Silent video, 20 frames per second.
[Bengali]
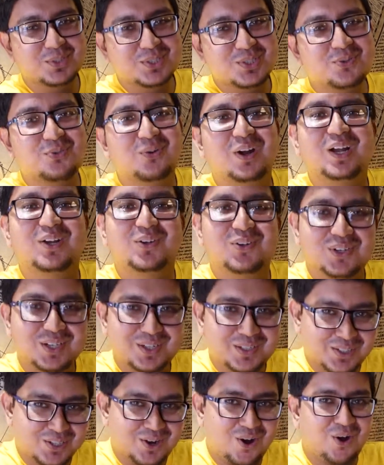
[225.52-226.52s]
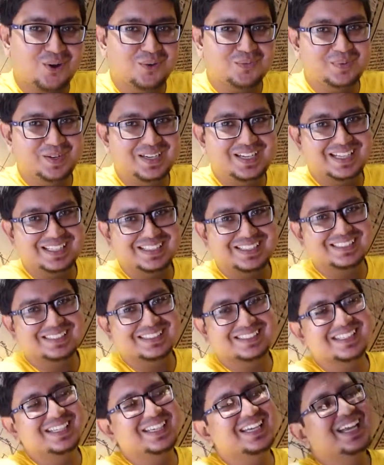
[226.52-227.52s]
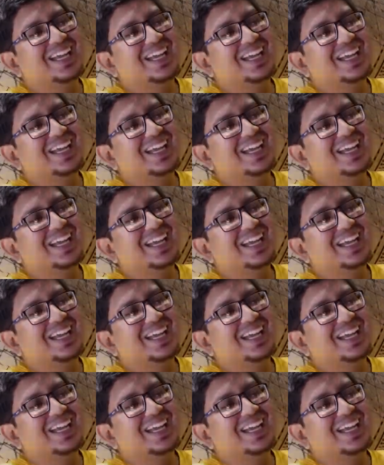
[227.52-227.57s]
বসে ওয়ার্ল্ড ট্যুরের সব মিটাইতেছি